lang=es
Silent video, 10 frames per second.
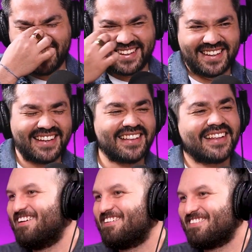Eh,
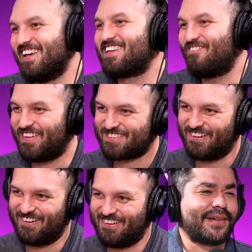
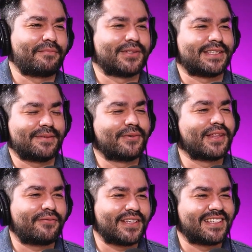la pusiste
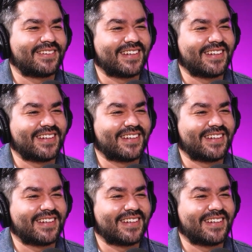muy difícil,